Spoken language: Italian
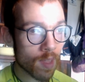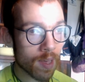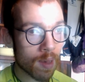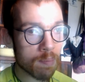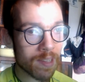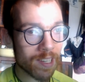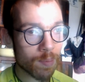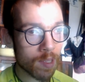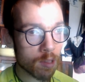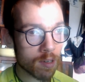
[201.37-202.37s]

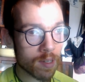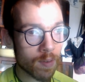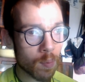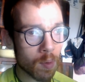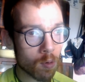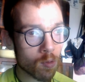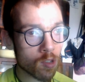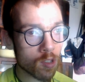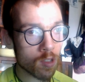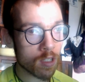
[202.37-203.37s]
abbigliamento alle
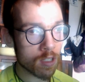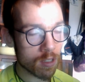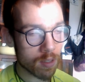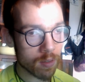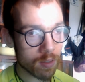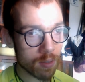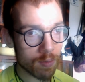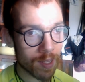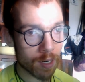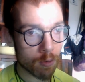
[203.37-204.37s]
femminucce, ho deciso di
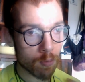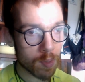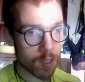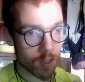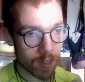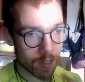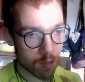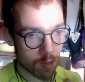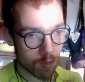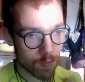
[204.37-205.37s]
continuare con un
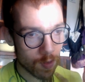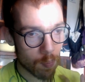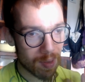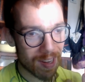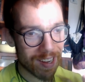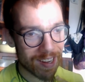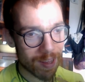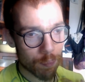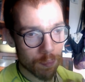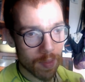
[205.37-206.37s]
personaggio
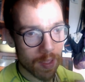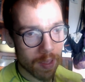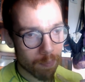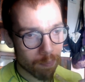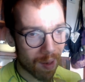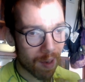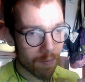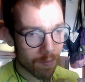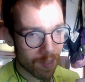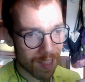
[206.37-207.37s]
femminile. Ma
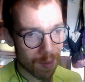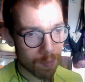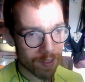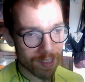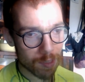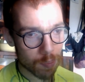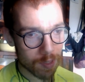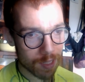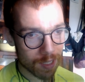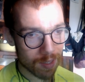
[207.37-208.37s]
veniamo agli
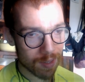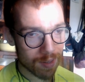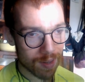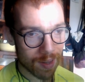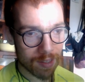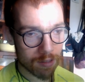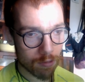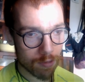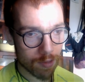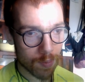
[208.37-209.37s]
aspetti
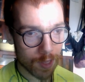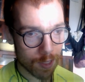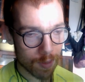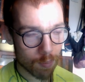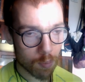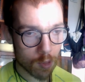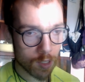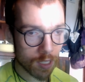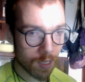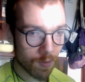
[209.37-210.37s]
assolutamente
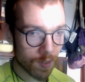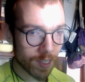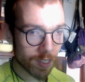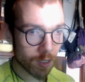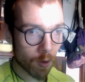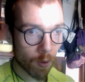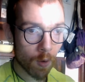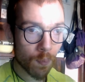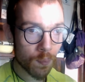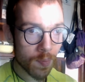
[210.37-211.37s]
positivi del
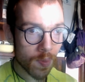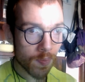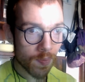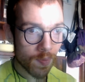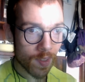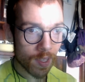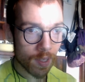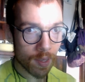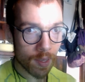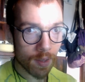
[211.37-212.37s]
gioco
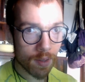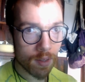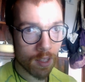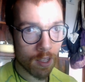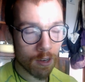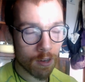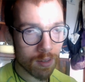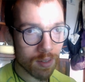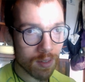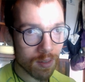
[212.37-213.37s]
che io
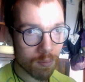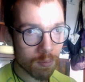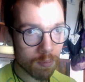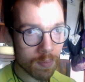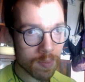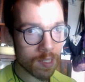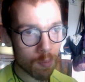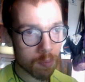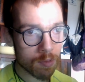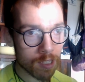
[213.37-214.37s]
mi sono
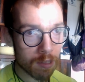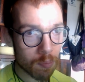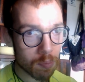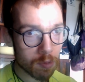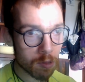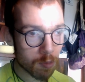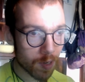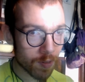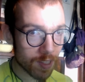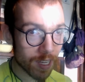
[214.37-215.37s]
appuntato appunto per
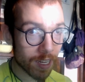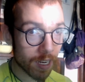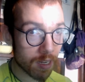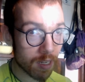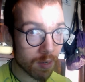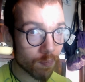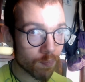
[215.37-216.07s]
evitare di